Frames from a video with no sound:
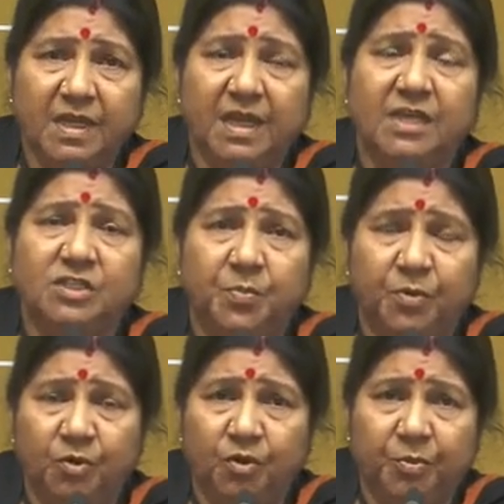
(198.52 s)
ఇలా
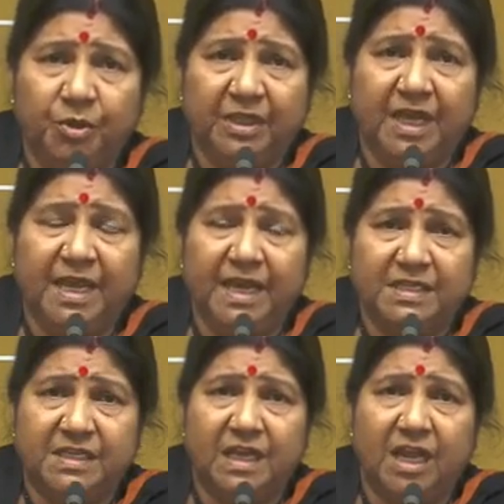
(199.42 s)
చెప్పుకుంటూ పోతే
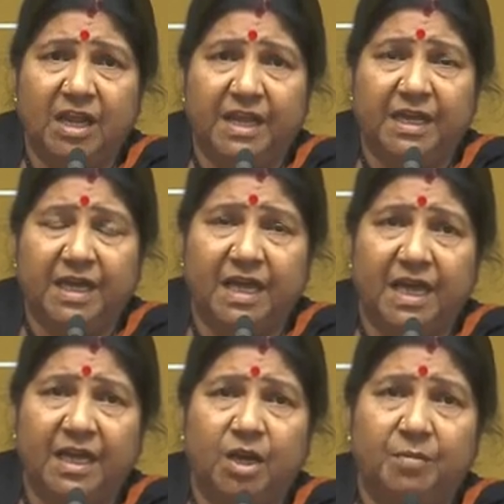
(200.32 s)
అనేక జిల్లాలు అనేక
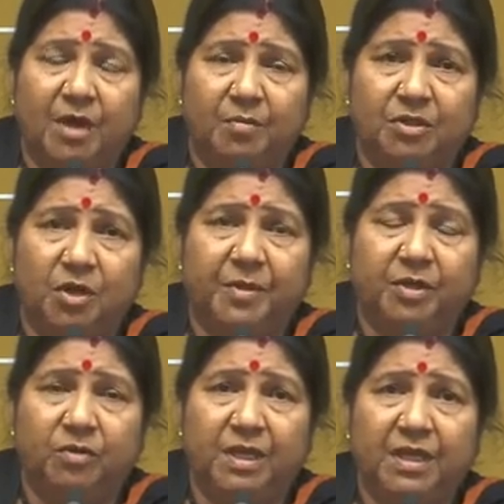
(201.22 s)
కార్యక్రమాలు
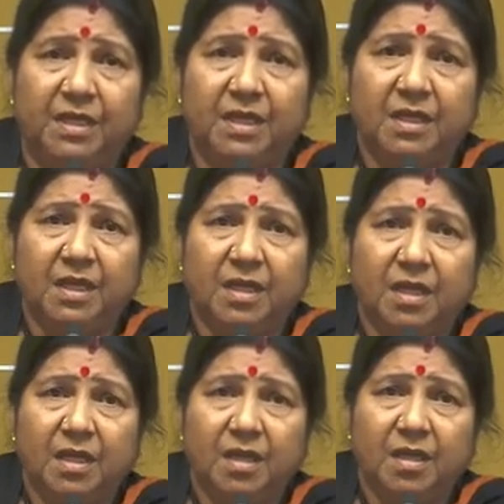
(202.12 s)
మొదలుపెట్టుకుని
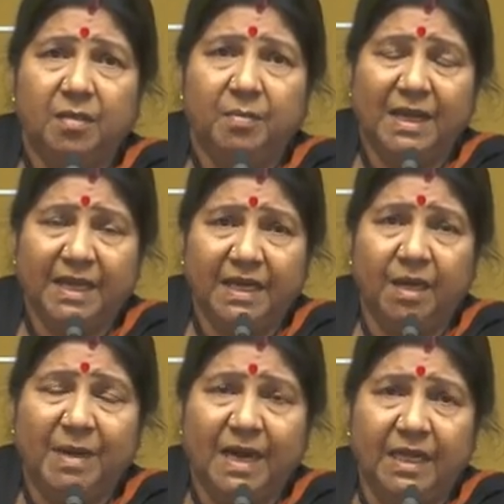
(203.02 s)
మనకి
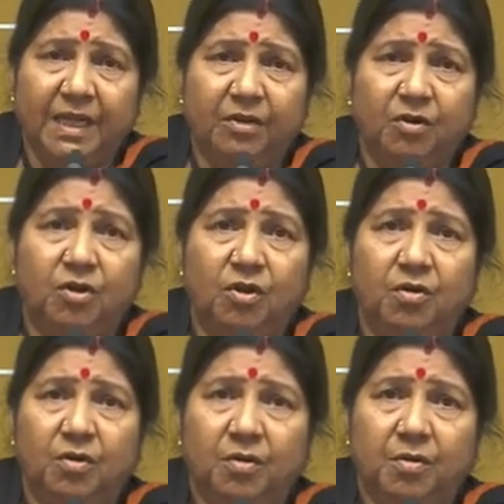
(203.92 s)
ఇక్కడ మంగళగిరి
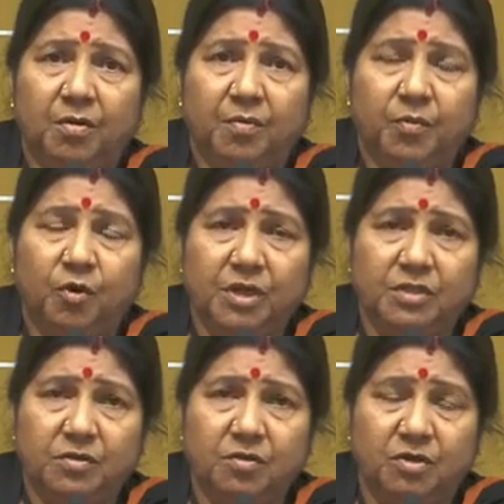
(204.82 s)
రోడ్లో
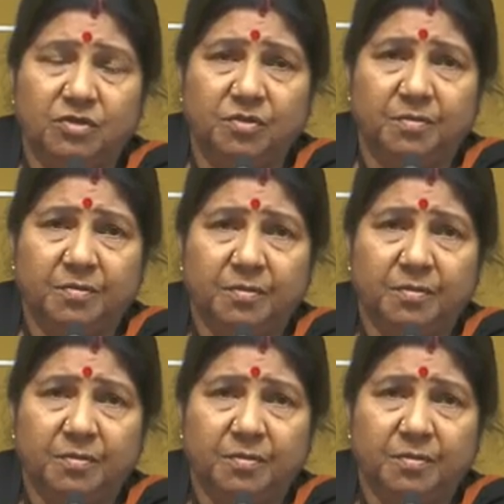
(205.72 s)
పోలీసుల కోసం